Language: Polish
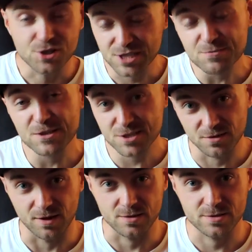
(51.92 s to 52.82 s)
Czy chcesz
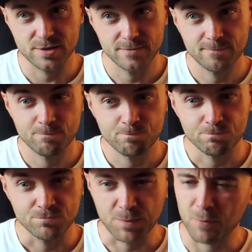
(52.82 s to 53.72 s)
przetestować?
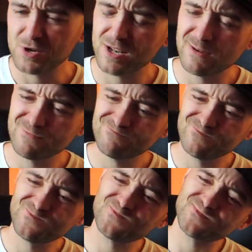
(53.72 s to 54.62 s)
To
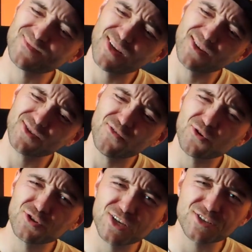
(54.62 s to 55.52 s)
pomyślałem, no
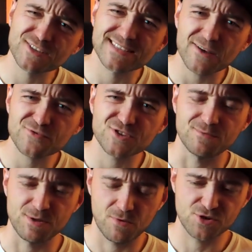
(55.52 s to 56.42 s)
w gruncie rzeczy
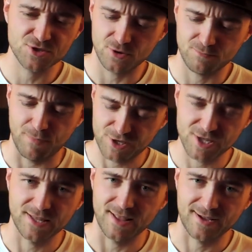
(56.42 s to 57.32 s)
zawsze mimo wszystko
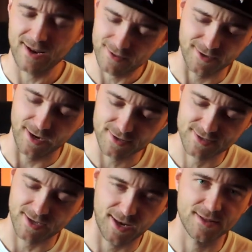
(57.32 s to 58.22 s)
patrzę na ten ekran,
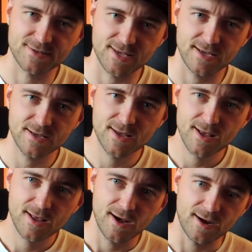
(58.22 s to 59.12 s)
kręcę, kręcę
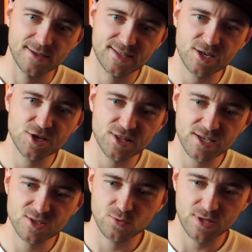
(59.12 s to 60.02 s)
ale zdarza się
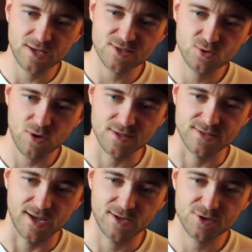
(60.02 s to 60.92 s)
tak, taka
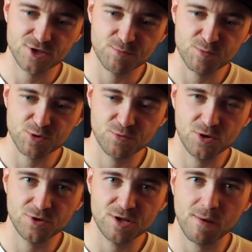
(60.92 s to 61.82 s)
sytuacja, że przypuśćmy, no